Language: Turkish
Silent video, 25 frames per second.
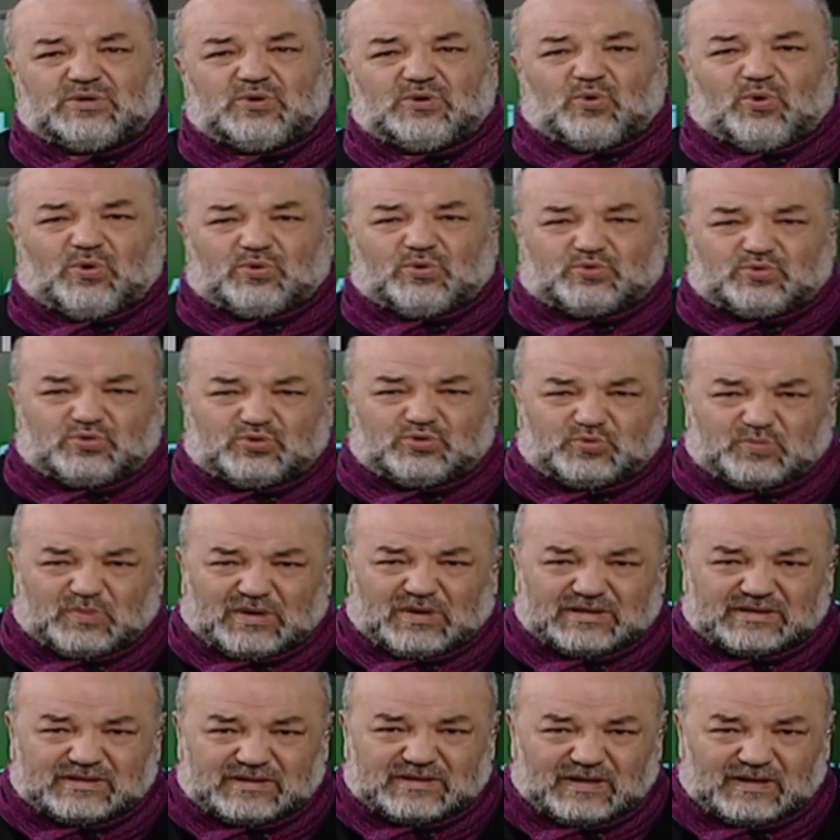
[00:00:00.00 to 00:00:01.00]
30
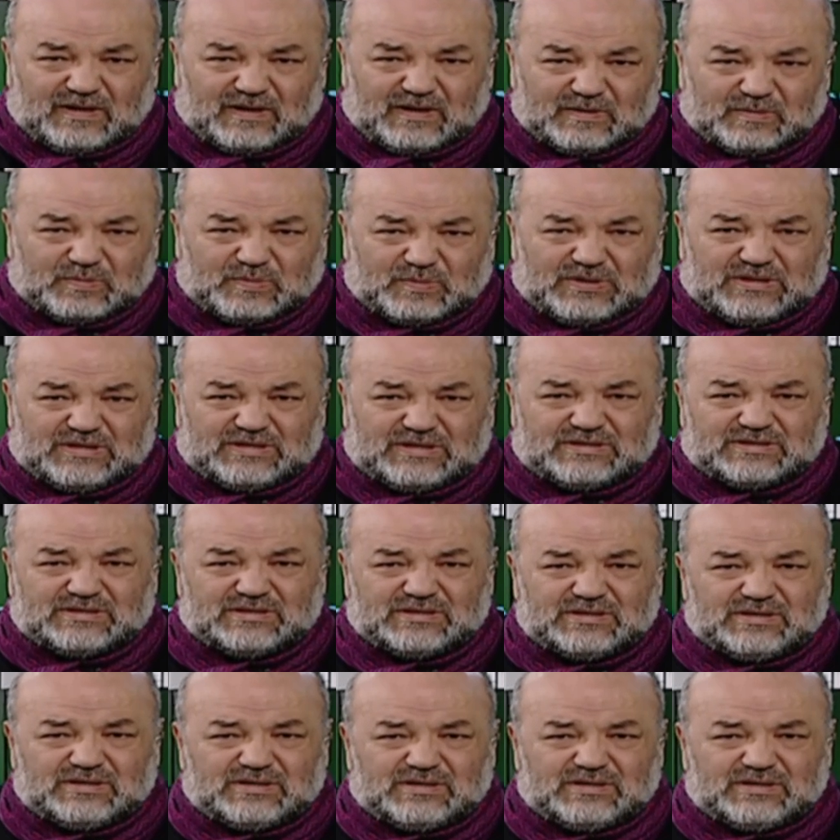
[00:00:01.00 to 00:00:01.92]
maddelik bir